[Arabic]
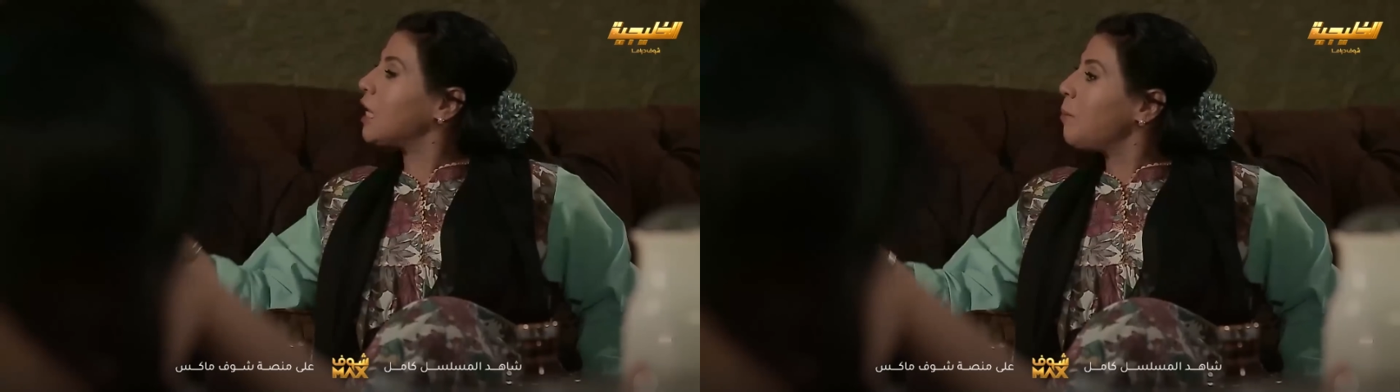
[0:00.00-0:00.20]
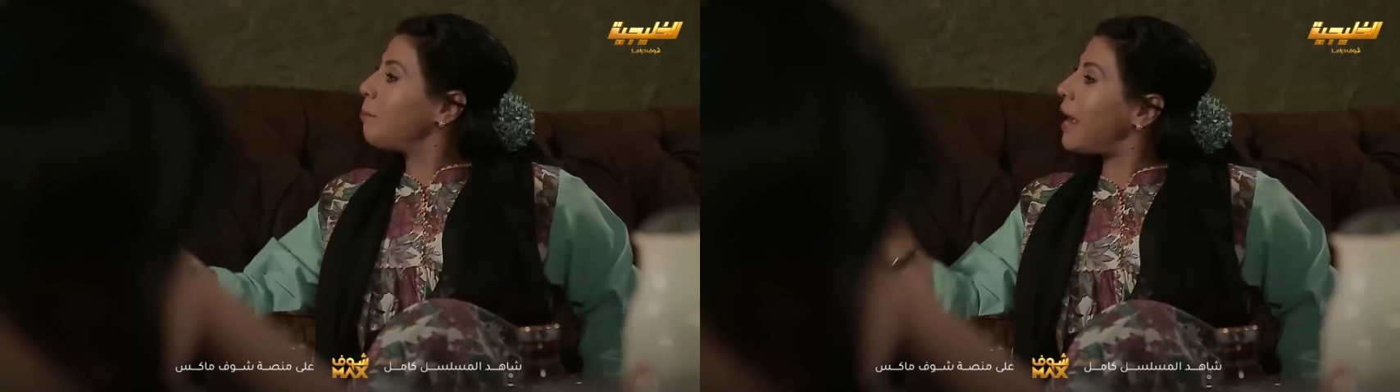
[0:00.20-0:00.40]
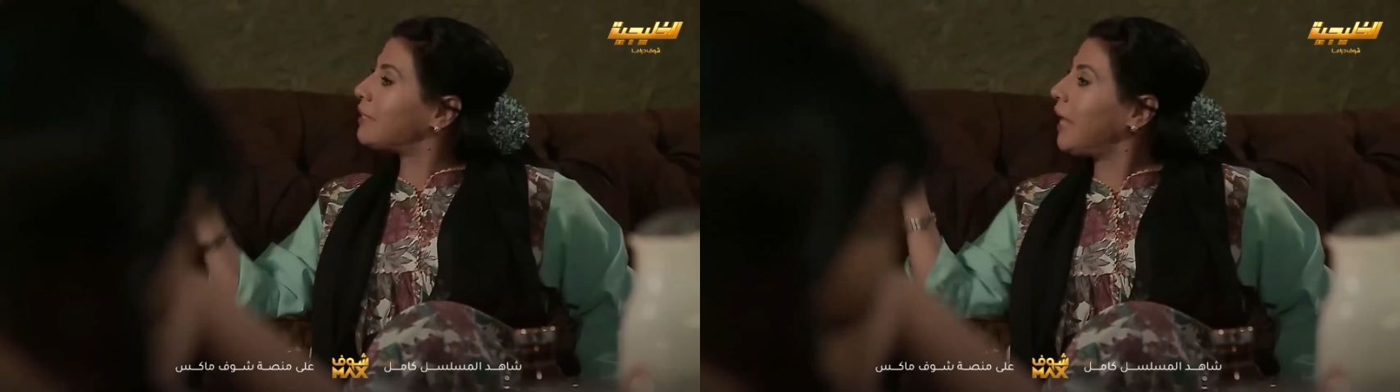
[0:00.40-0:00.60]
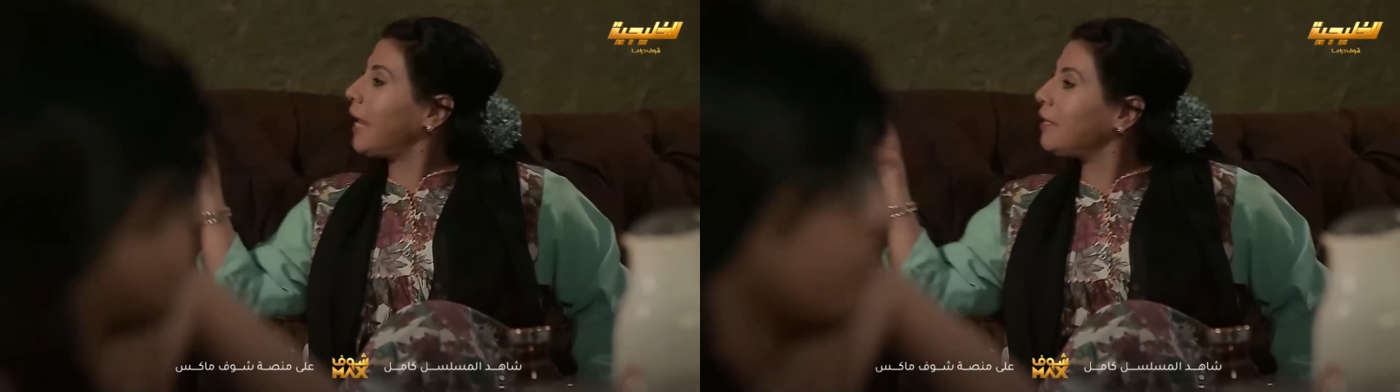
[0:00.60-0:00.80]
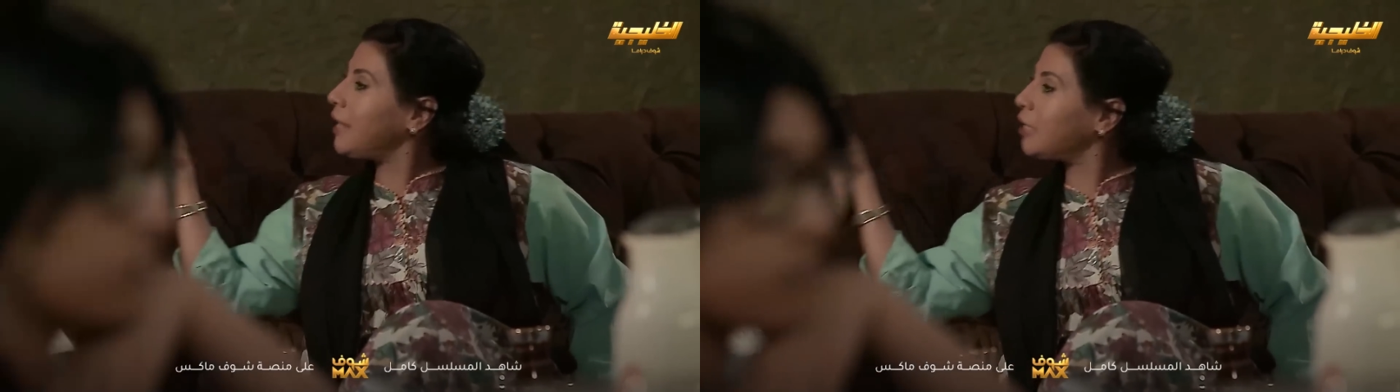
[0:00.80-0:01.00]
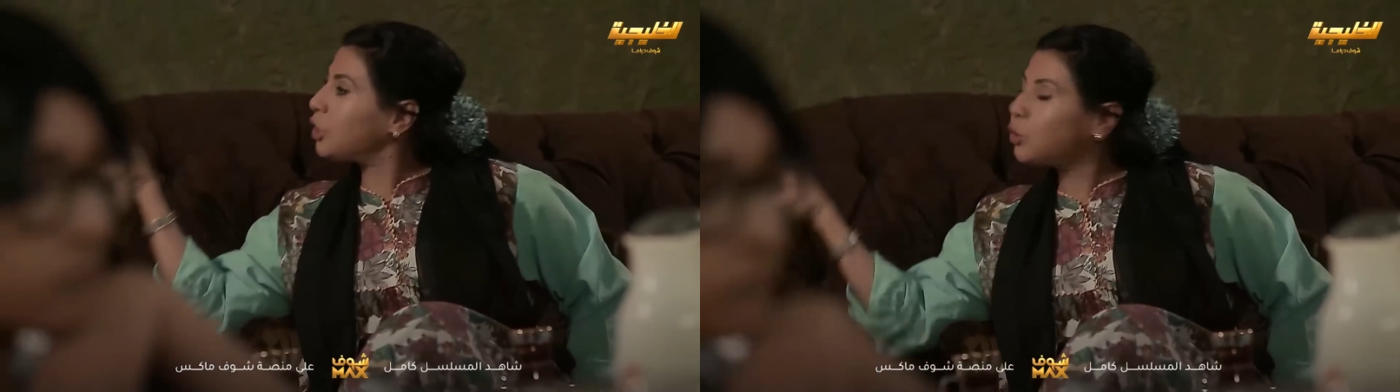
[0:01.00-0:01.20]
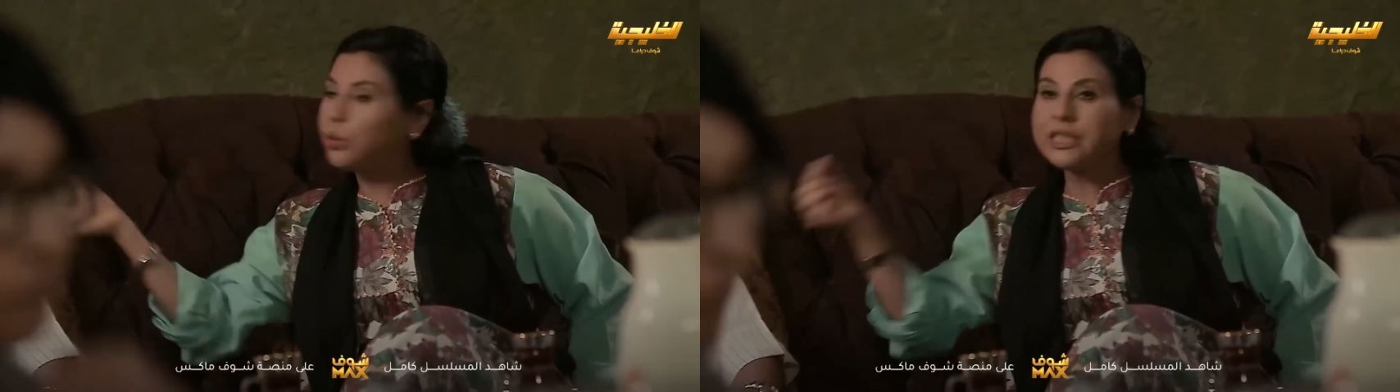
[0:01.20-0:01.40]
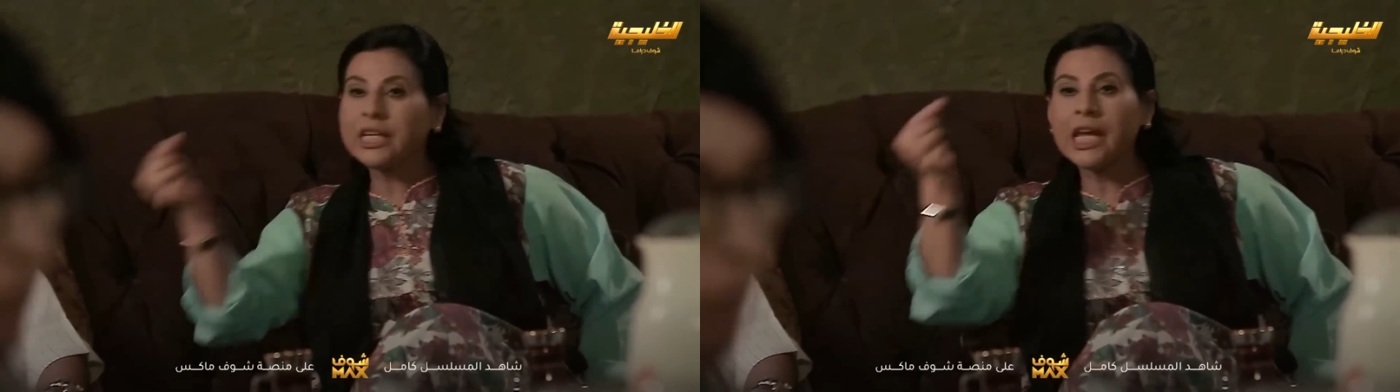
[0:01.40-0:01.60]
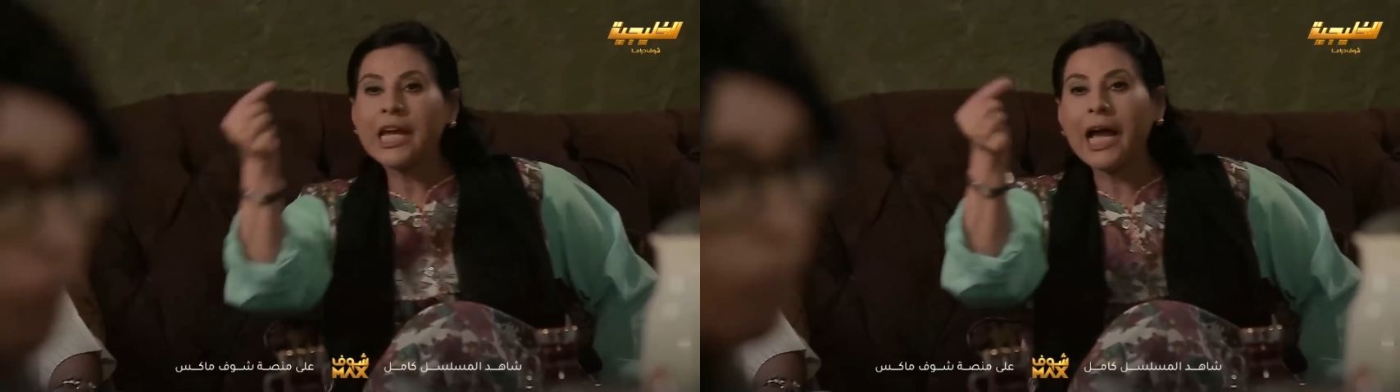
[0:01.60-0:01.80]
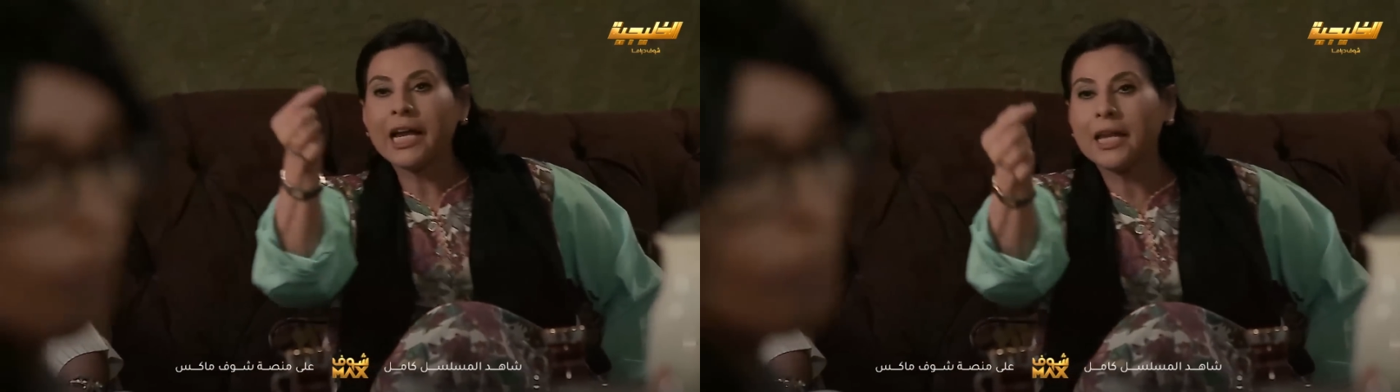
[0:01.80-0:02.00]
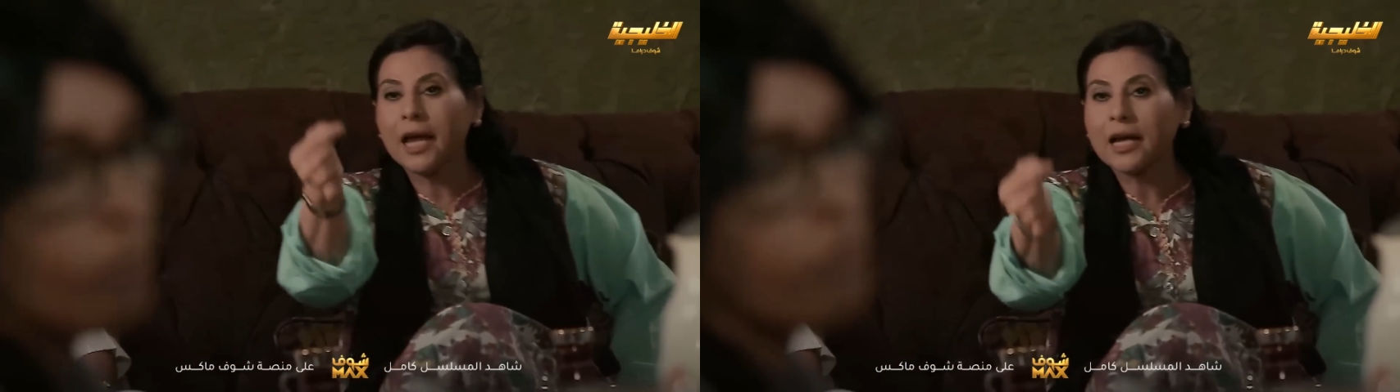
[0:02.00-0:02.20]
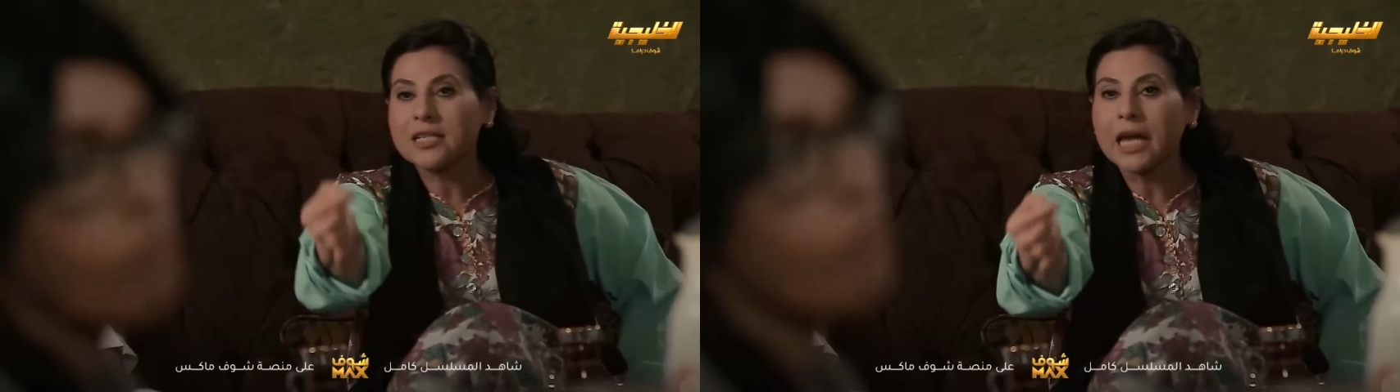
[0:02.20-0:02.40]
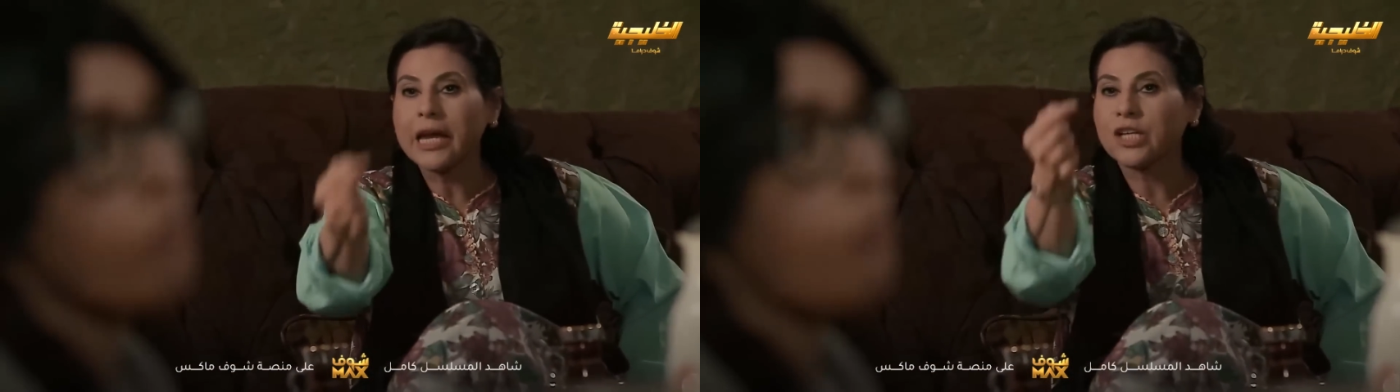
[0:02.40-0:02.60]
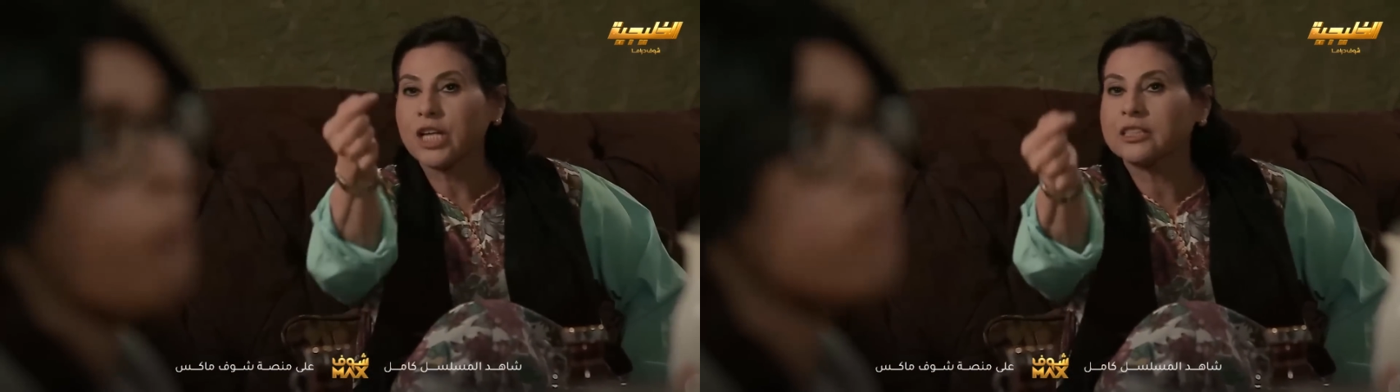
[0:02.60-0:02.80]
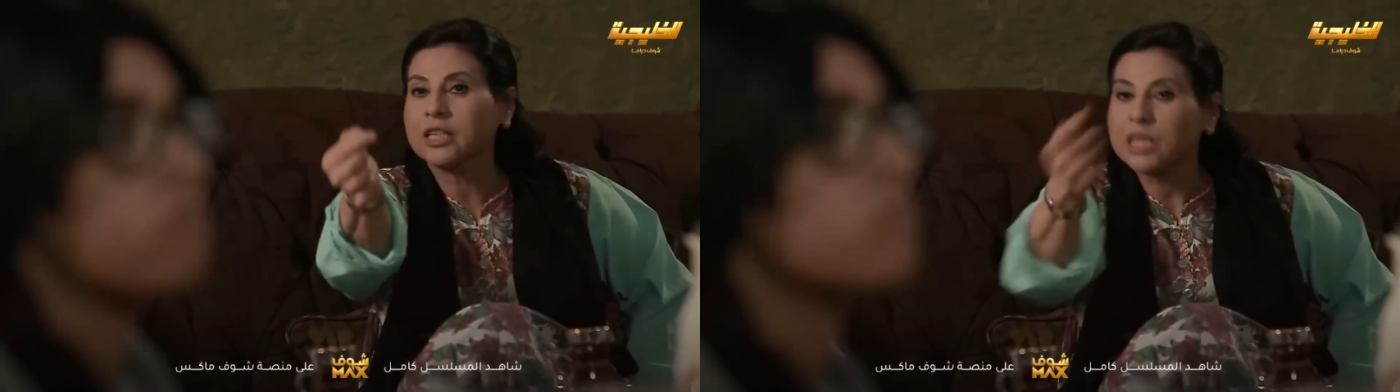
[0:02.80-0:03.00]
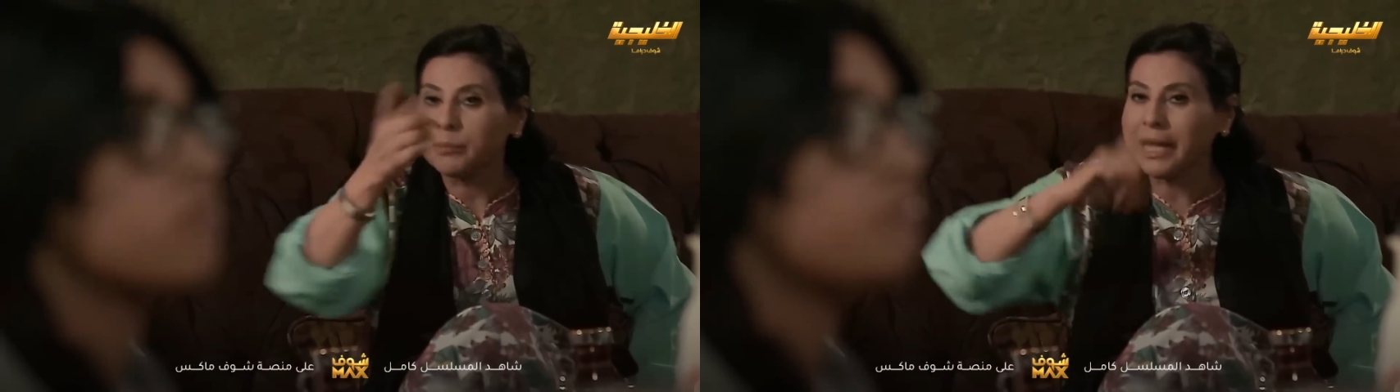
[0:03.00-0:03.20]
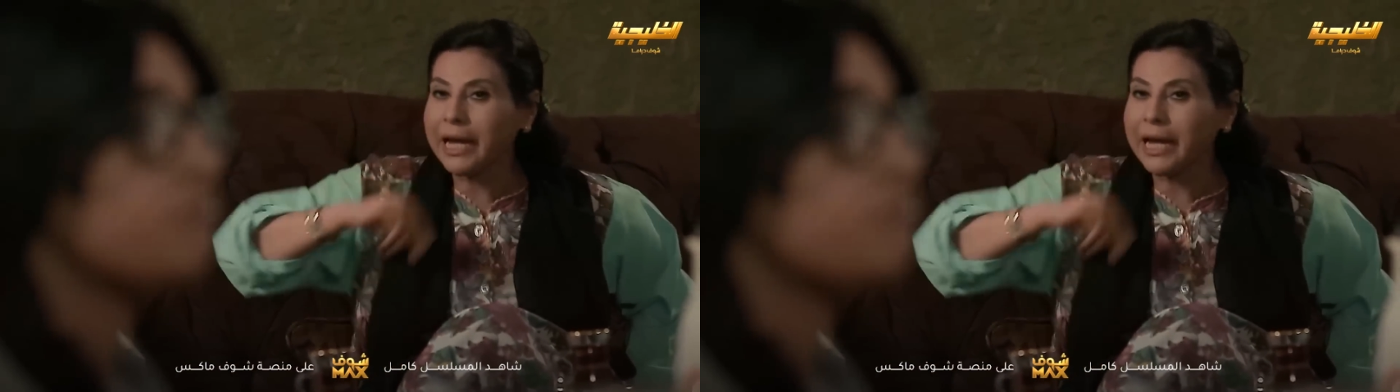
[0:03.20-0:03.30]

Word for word: ما تعنيت تروح دقيقة حق الأخصائي عشان ترد البنية